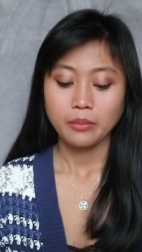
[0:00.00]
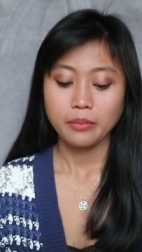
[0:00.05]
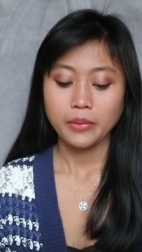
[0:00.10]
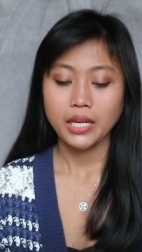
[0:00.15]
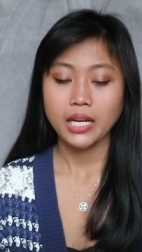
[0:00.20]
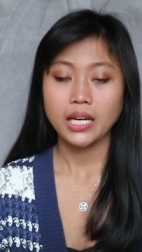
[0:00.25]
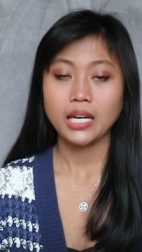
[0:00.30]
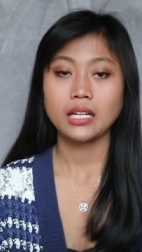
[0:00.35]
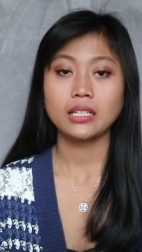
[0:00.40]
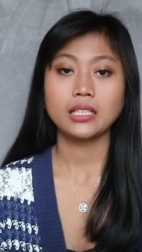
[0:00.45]

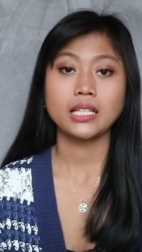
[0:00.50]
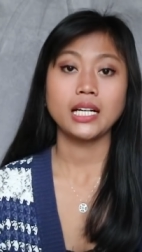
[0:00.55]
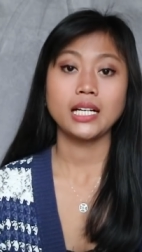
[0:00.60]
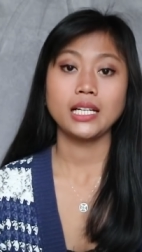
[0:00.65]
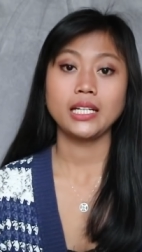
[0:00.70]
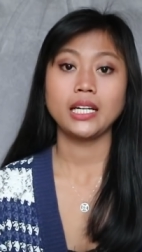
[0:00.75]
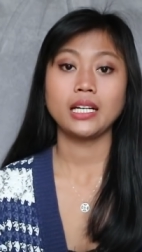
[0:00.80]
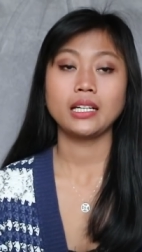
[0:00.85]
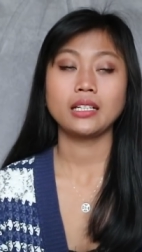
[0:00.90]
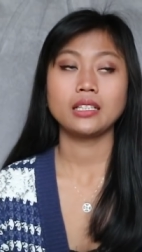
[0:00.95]
biar
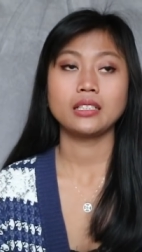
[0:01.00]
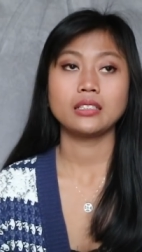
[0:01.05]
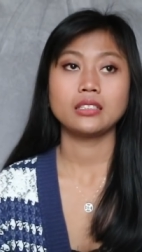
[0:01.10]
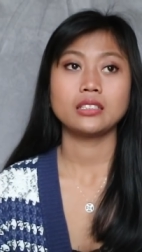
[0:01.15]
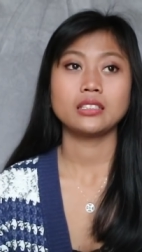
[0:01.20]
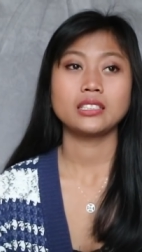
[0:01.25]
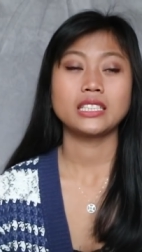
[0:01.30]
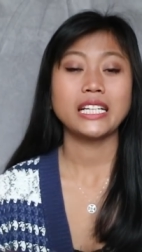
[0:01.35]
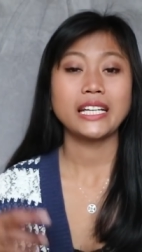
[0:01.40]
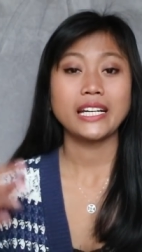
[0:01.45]
kalian
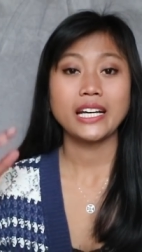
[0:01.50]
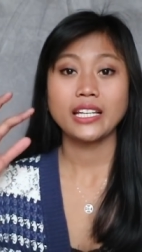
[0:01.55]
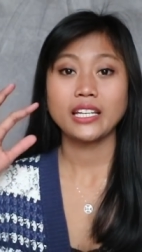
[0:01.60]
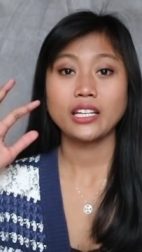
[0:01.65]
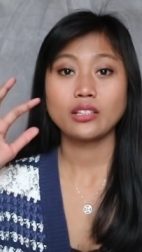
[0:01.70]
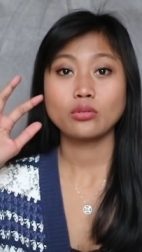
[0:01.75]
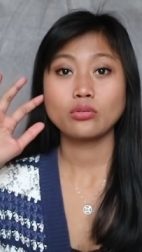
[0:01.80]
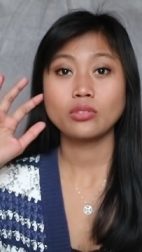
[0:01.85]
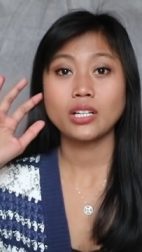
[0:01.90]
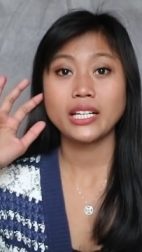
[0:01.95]
e,
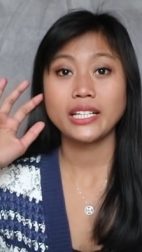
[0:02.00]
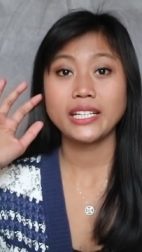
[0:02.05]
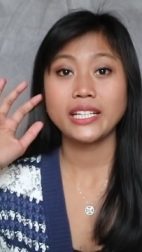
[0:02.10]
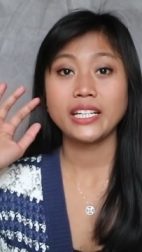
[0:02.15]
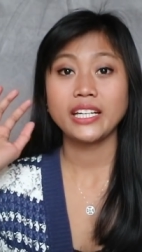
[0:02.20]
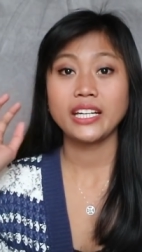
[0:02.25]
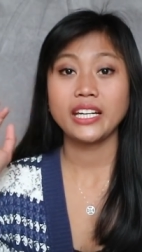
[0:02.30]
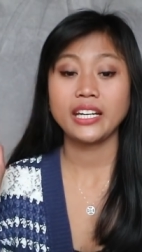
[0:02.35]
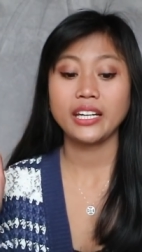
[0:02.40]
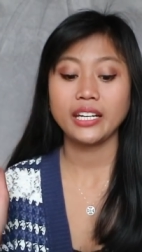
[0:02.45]
telinganya tuh nggak
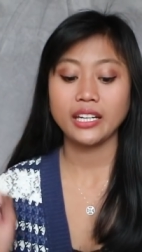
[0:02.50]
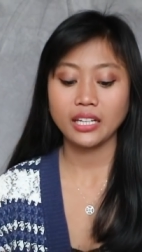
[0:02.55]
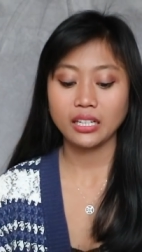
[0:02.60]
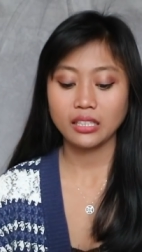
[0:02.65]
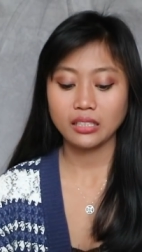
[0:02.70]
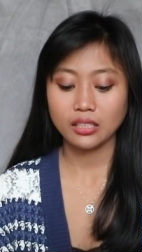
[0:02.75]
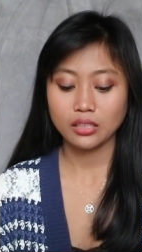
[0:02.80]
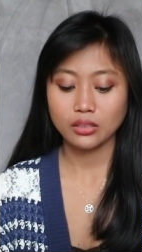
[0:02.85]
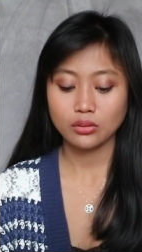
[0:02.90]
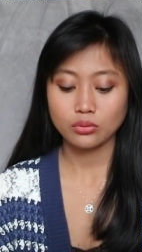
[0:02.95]

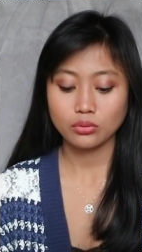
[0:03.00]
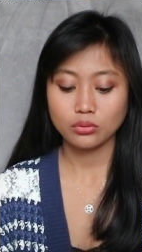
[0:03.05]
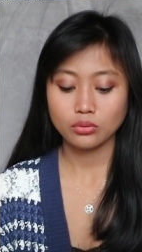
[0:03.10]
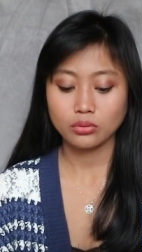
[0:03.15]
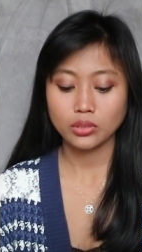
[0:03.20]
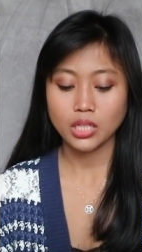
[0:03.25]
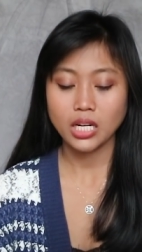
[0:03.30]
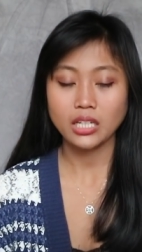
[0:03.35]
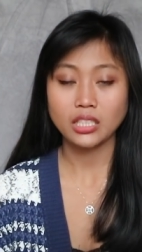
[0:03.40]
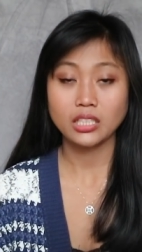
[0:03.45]
dingin
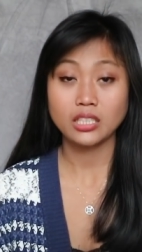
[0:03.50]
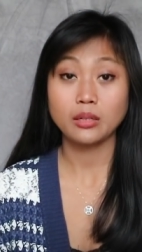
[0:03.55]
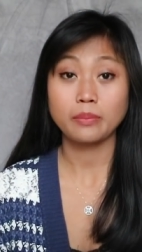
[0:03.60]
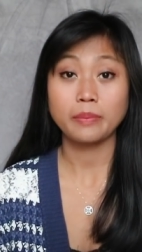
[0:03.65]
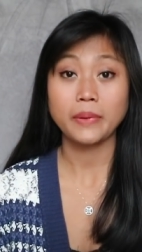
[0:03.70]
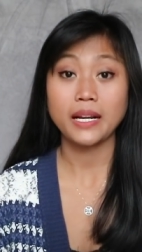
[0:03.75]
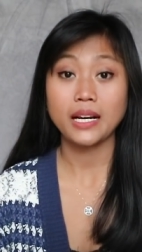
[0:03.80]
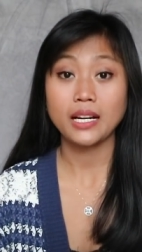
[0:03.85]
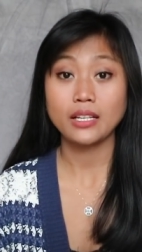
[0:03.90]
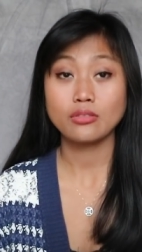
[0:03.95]
gitu dan
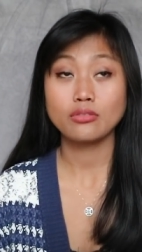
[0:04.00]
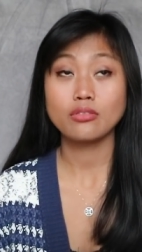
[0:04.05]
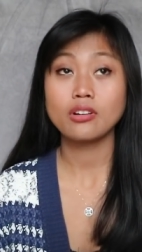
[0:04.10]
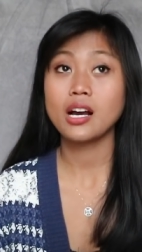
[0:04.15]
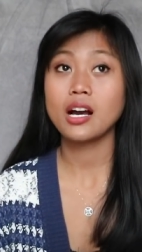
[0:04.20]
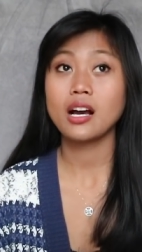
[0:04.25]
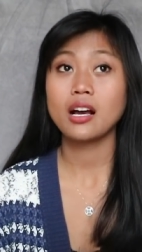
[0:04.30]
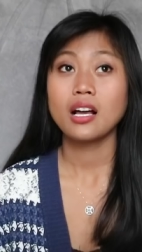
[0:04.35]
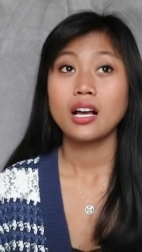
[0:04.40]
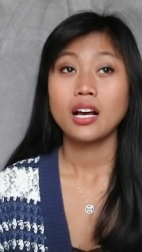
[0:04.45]
kepala
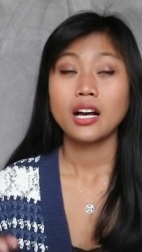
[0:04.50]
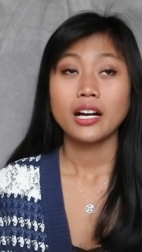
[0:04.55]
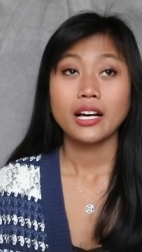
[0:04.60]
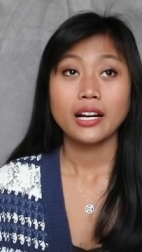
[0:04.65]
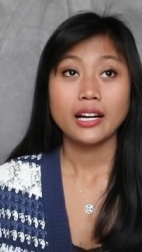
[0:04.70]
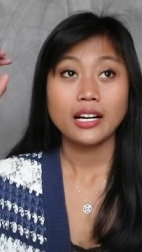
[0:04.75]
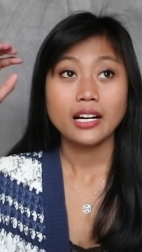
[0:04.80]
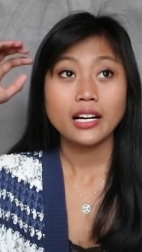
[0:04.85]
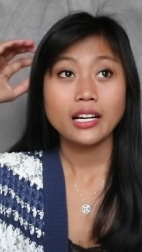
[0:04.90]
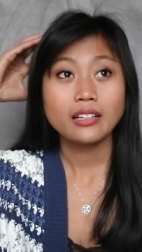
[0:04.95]
juga
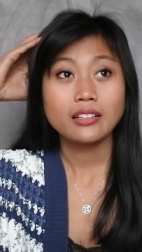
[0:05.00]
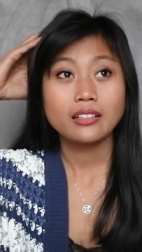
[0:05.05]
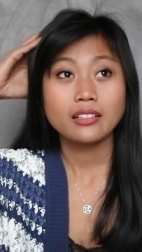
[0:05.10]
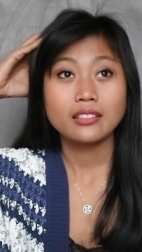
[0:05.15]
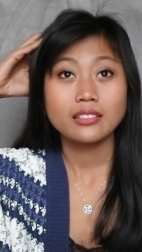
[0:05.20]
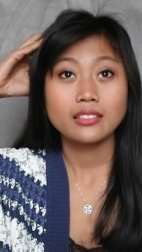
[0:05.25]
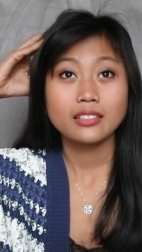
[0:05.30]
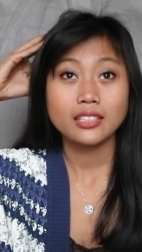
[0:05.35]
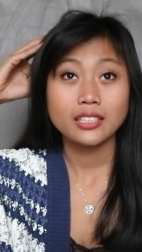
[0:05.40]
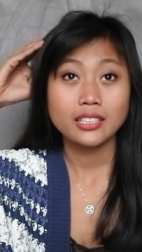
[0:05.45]
karena kan
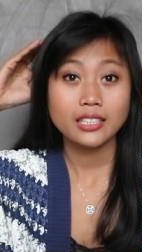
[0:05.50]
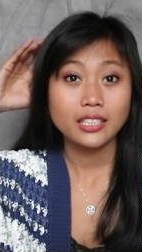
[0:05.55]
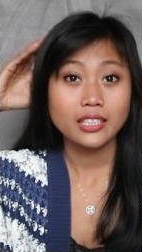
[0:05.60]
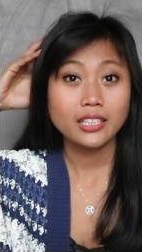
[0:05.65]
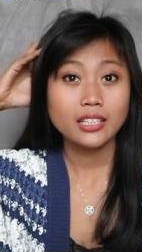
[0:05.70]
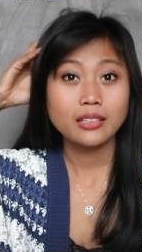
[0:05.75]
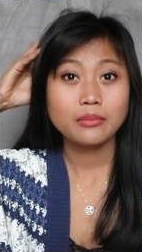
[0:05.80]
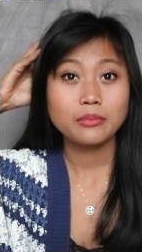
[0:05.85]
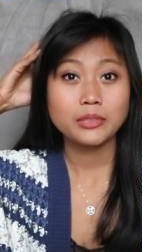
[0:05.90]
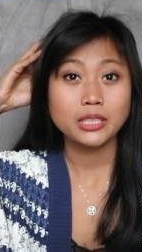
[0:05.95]

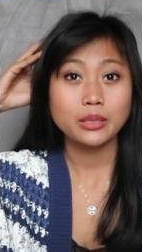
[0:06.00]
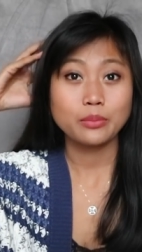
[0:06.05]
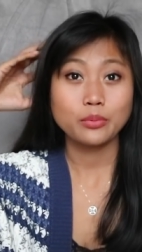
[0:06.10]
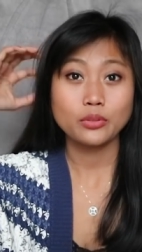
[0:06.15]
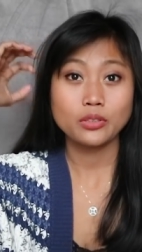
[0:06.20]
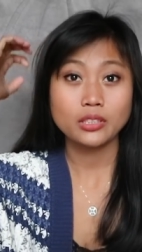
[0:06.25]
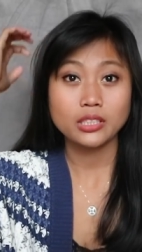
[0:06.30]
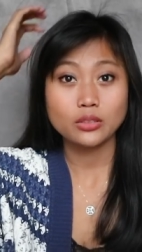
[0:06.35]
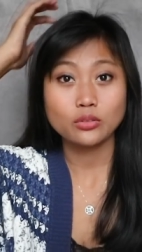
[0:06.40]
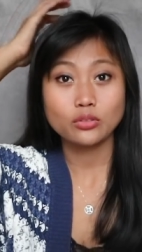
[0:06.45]
ini
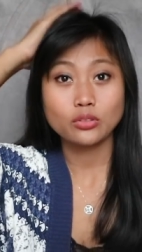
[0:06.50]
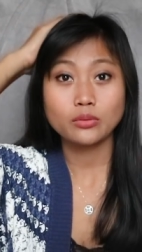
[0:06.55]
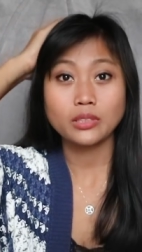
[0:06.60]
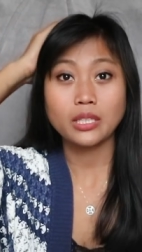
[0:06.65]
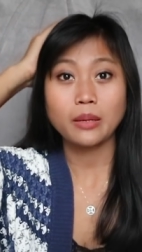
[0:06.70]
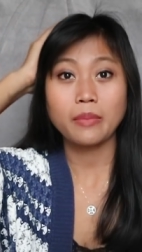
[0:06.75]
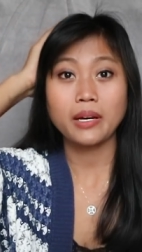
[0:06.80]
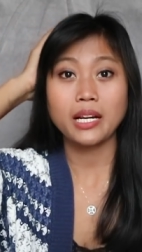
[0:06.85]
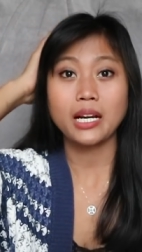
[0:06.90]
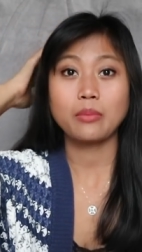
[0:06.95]
meskipun ketutup
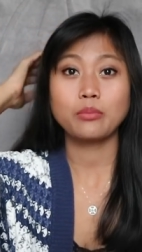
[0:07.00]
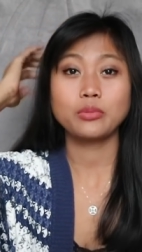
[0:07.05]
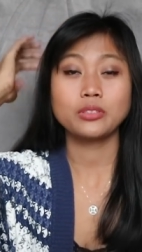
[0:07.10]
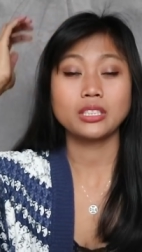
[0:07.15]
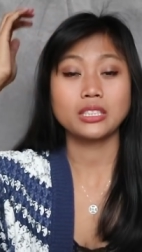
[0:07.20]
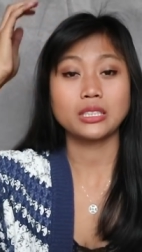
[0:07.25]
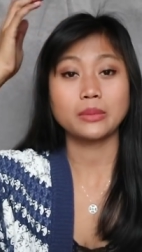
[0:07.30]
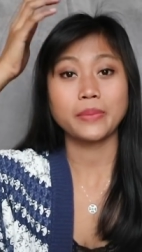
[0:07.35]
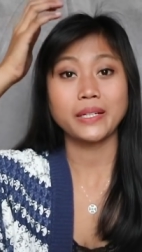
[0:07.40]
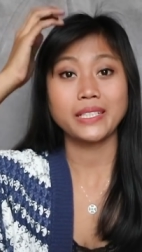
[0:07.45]
sama
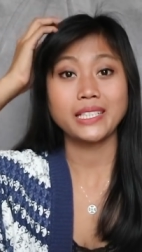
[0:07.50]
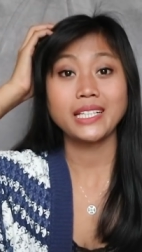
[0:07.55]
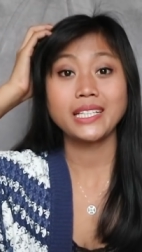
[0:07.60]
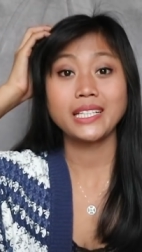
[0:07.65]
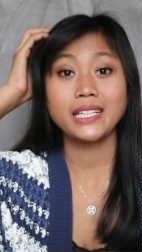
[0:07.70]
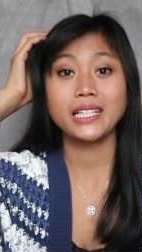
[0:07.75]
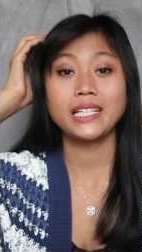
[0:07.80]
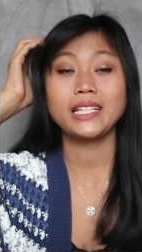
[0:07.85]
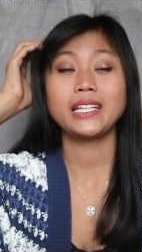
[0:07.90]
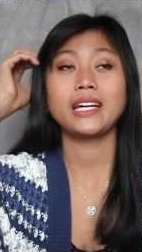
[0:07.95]
rambut tetap aja
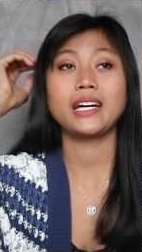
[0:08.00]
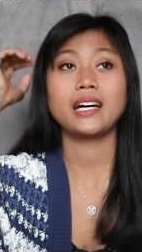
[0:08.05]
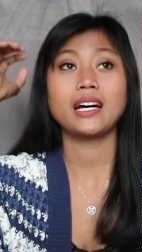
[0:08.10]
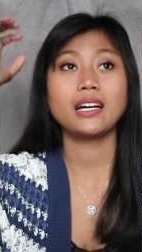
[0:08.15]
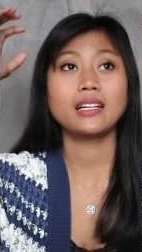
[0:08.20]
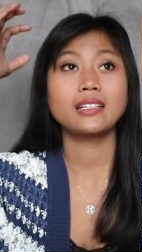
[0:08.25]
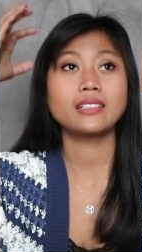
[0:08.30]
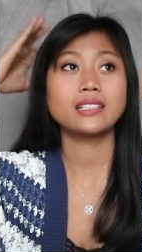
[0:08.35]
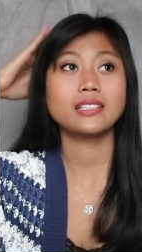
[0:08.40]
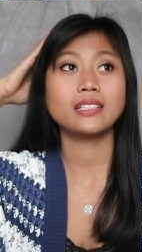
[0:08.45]
dingin
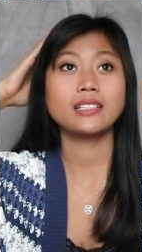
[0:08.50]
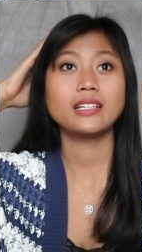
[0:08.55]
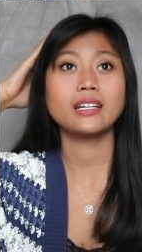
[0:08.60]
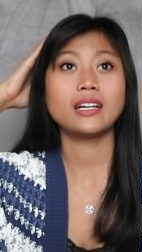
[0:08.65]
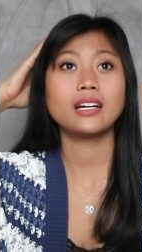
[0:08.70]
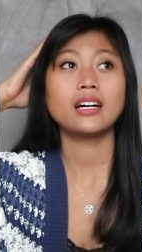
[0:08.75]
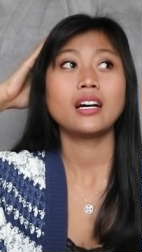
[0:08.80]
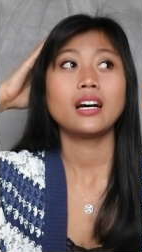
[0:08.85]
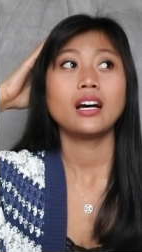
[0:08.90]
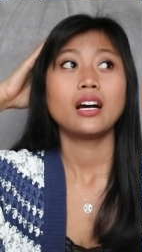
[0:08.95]
ya. Jadi
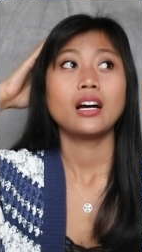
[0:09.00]
ya